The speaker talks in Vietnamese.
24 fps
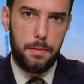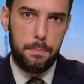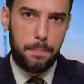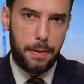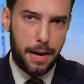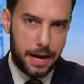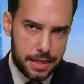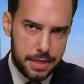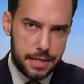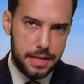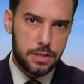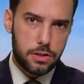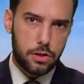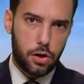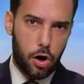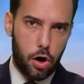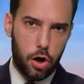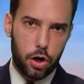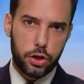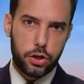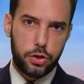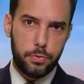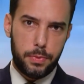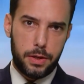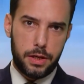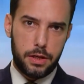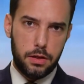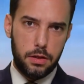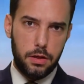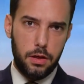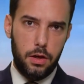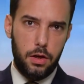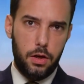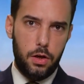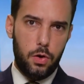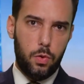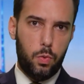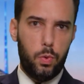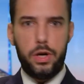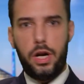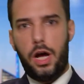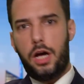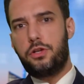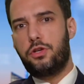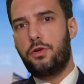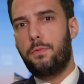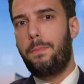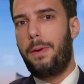Với lập luận này, khi Hunter Biden
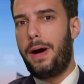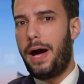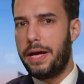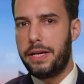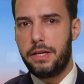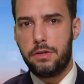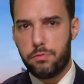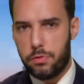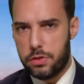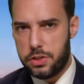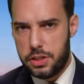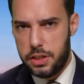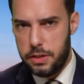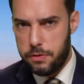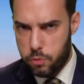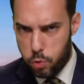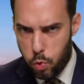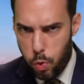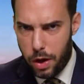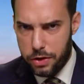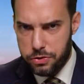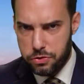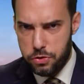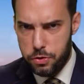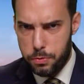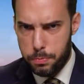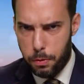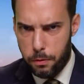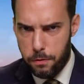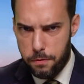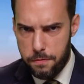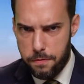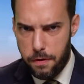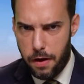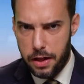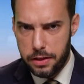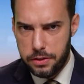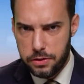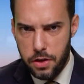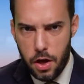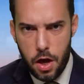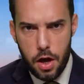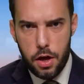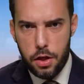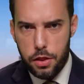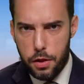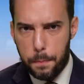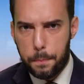nhận được khoản tiền nghi vấn,
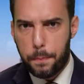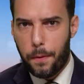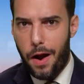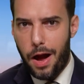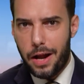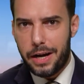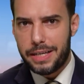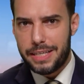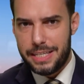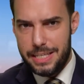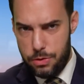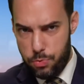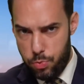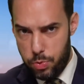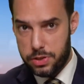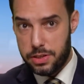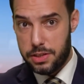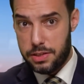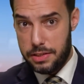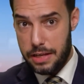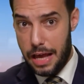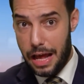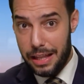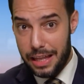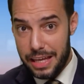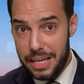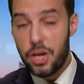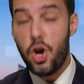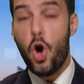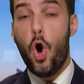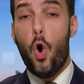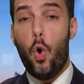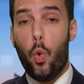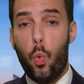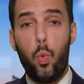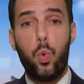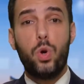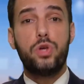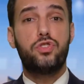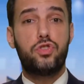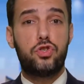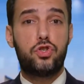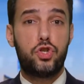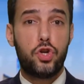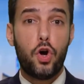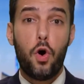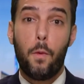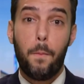sản phẩm mà anh ta bán chính
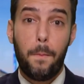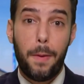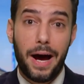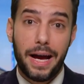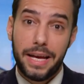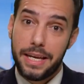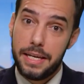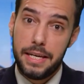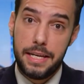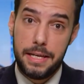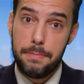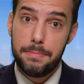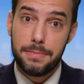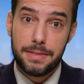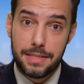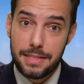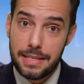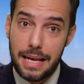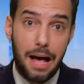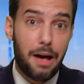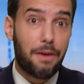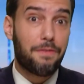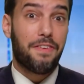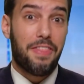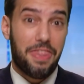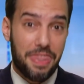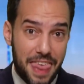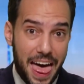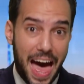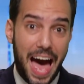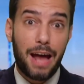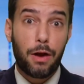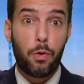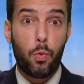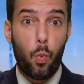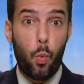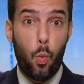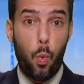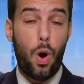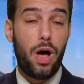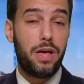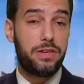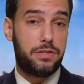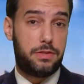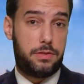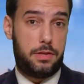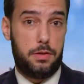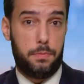là Joe Biden, và đó là
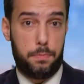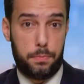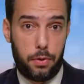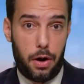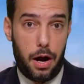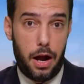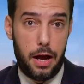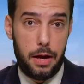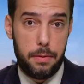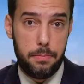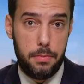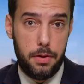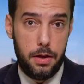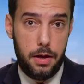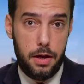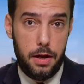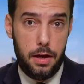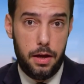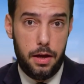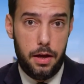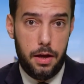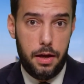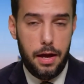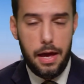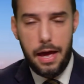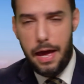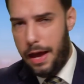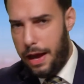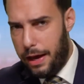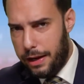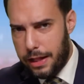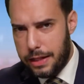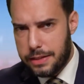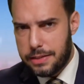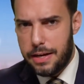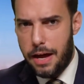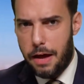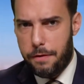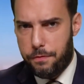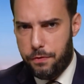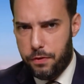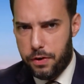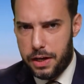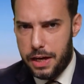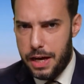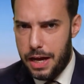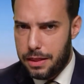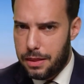tham nhũng. Đừng quên
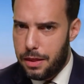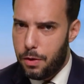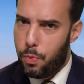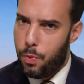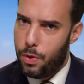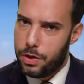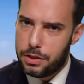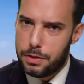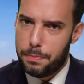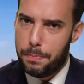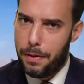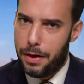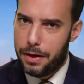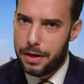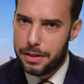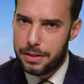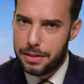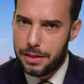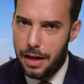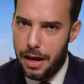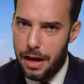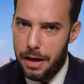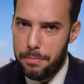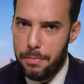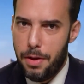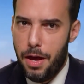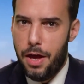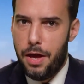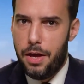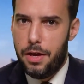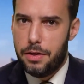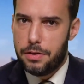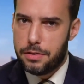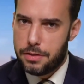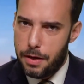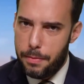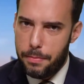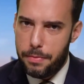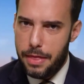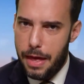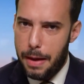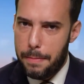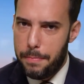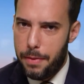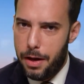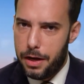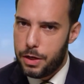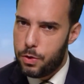là ngày xưa một phần số tiền
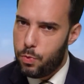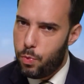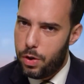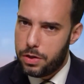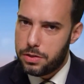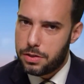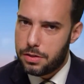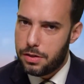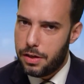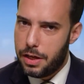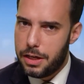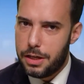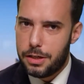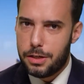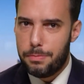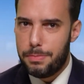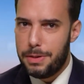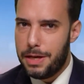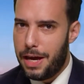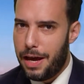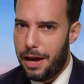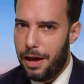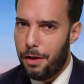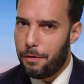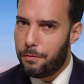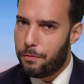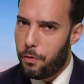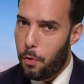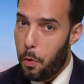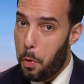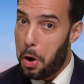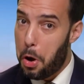đó đã được nói là để